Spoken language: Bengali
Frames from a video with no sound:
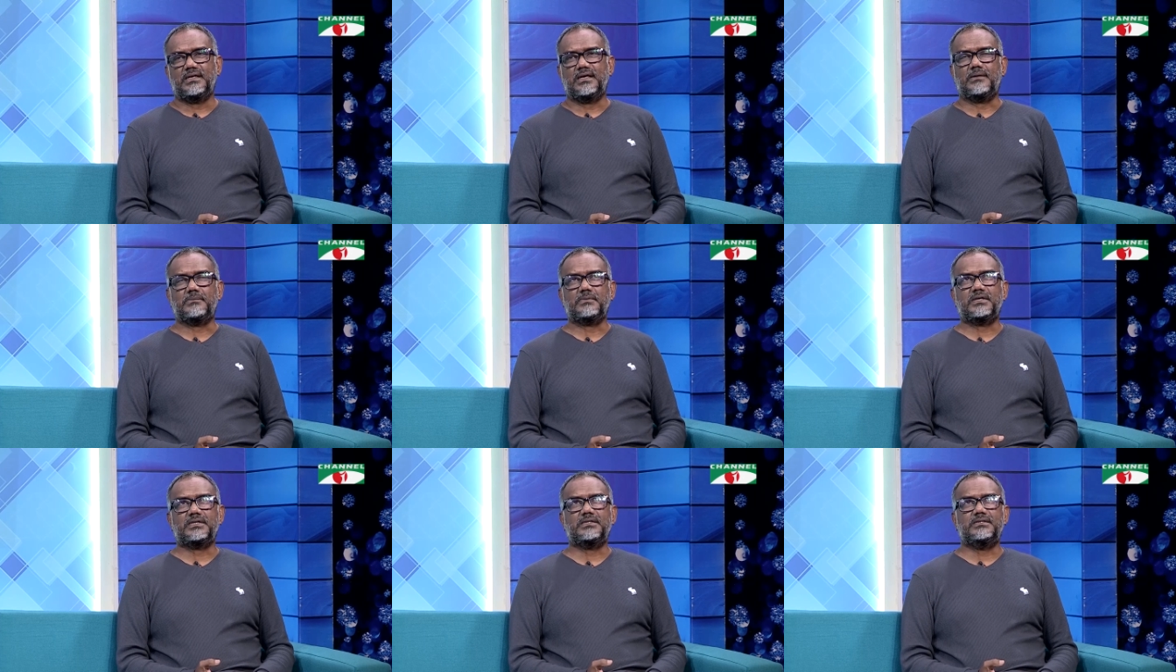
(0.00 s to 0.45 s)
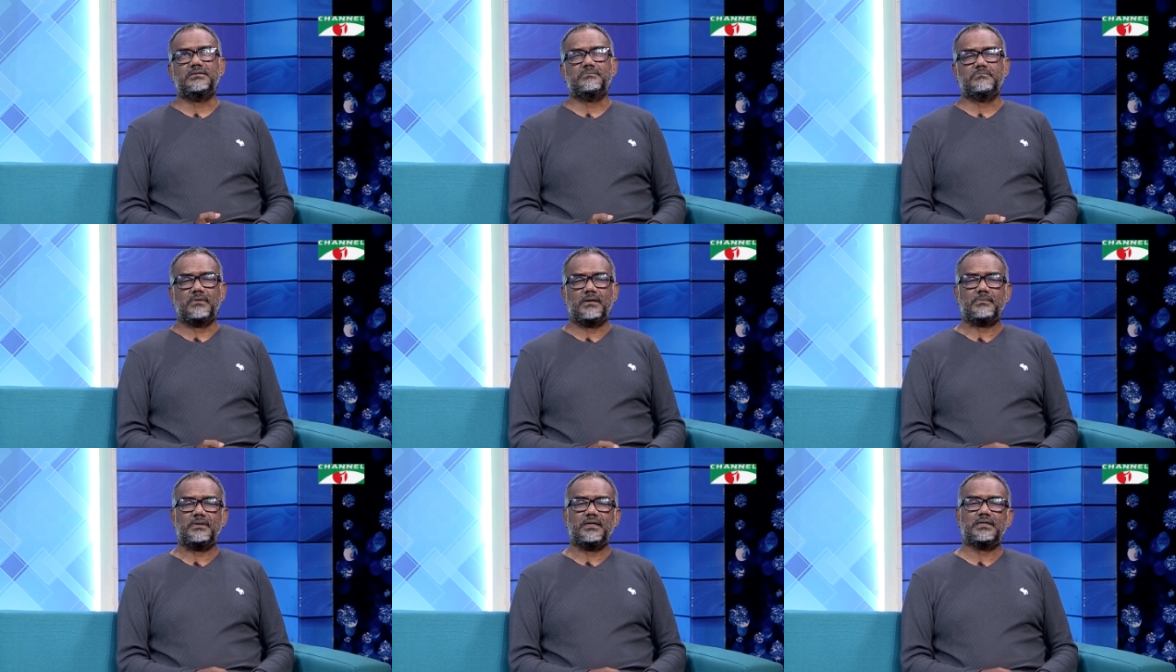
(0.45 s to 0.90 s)
আমার
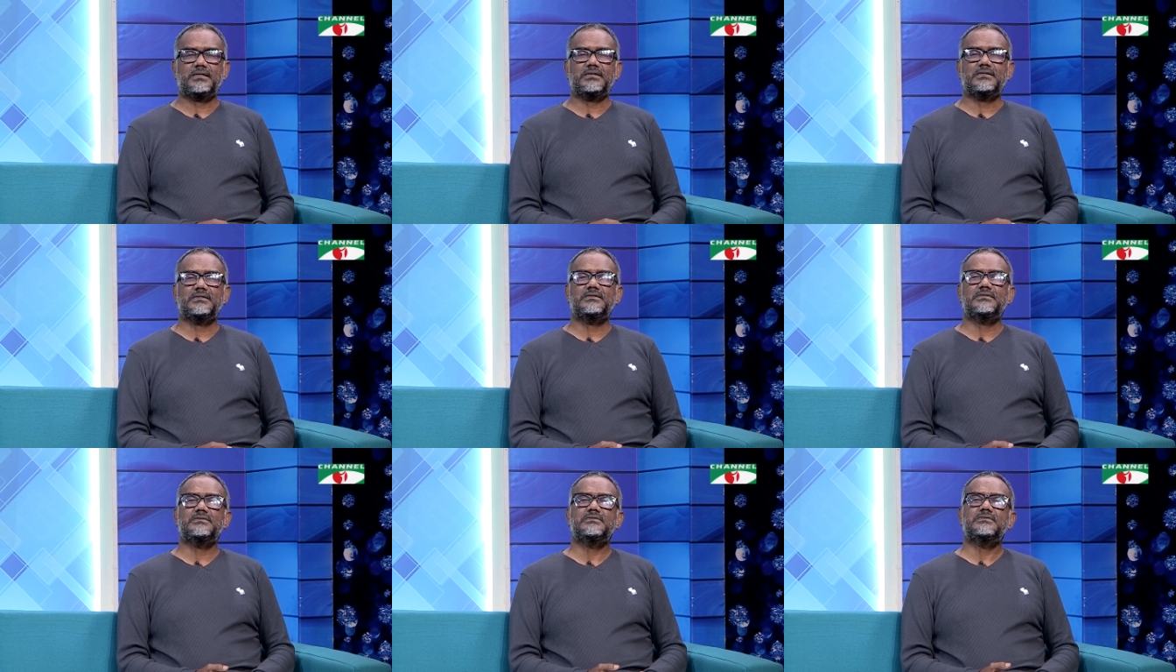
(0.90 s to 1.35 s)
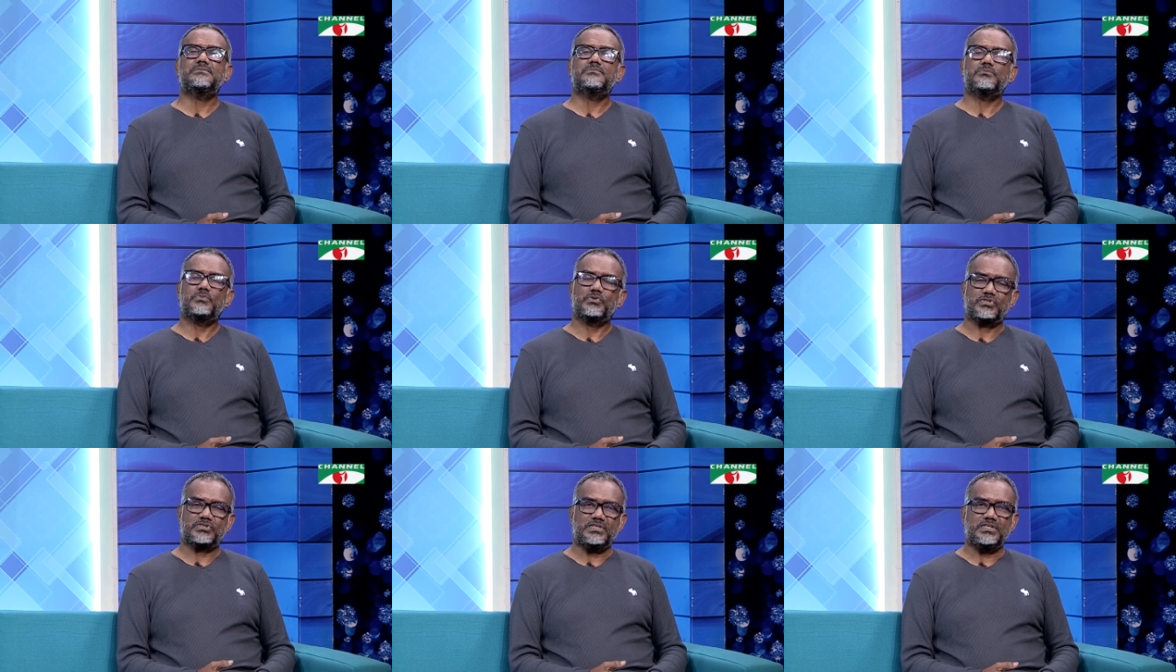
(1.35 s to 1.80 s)
বাবার
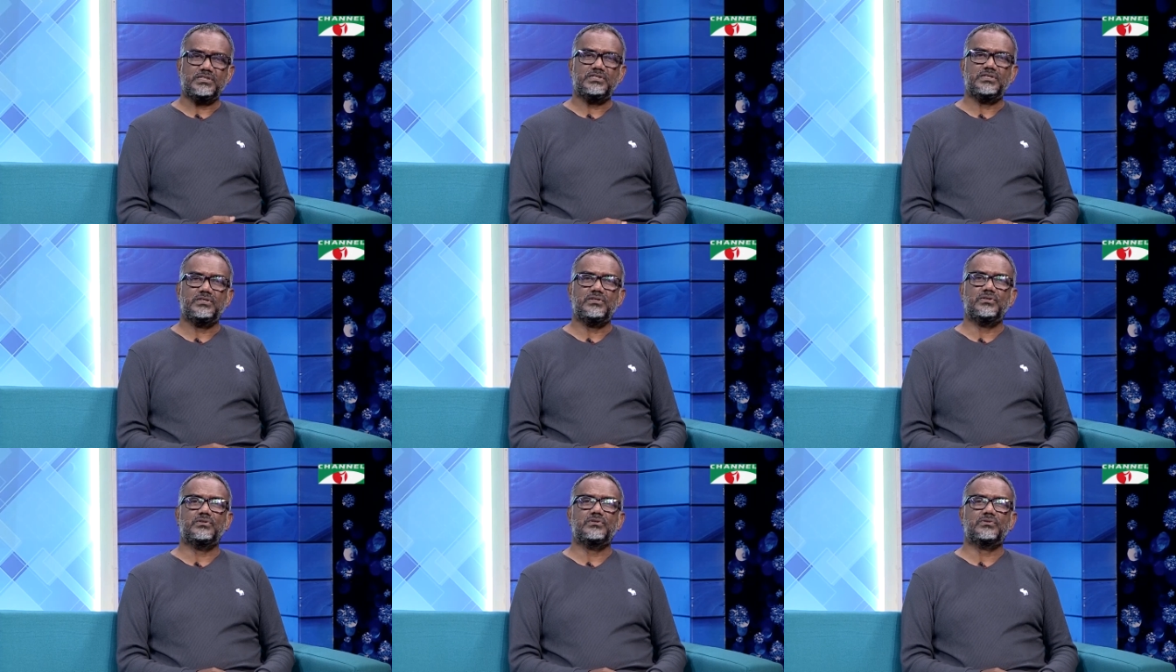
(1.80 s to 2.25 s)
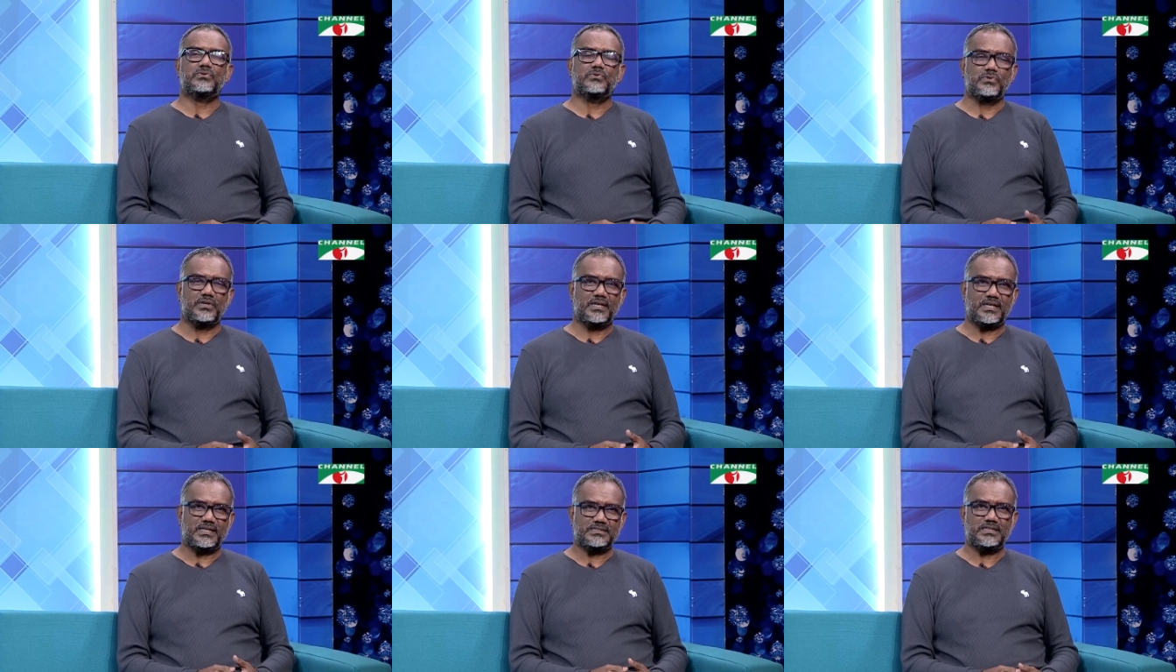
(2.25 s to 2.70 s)
পোস্টিং ছিল
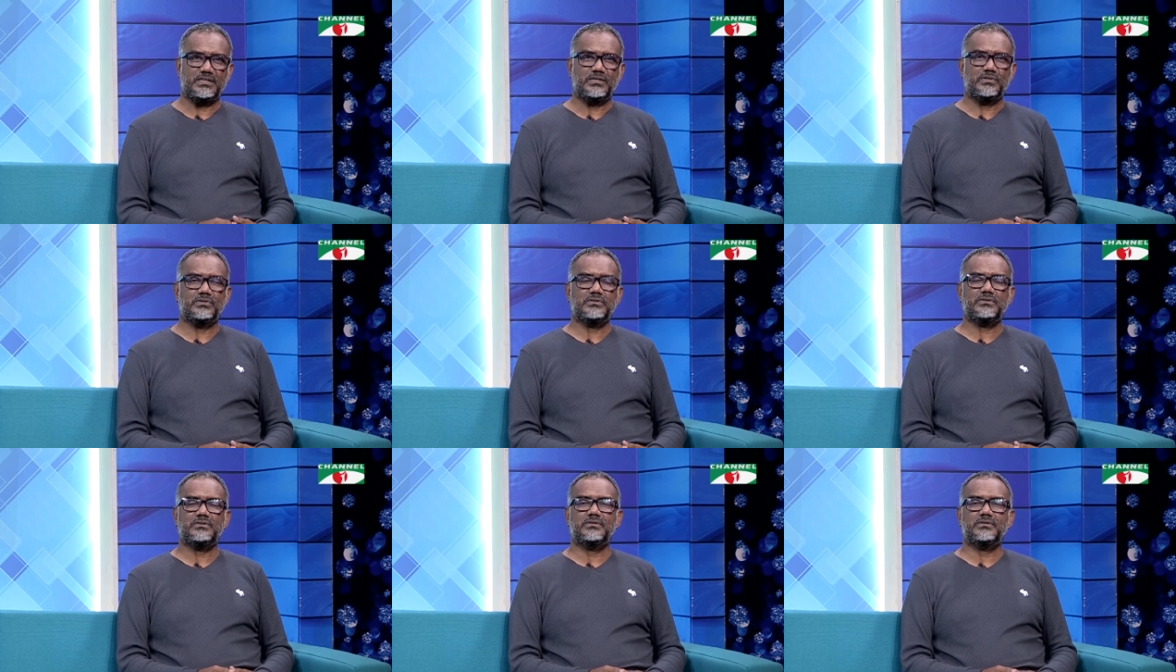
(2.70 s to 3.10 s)
খুলনা ছিল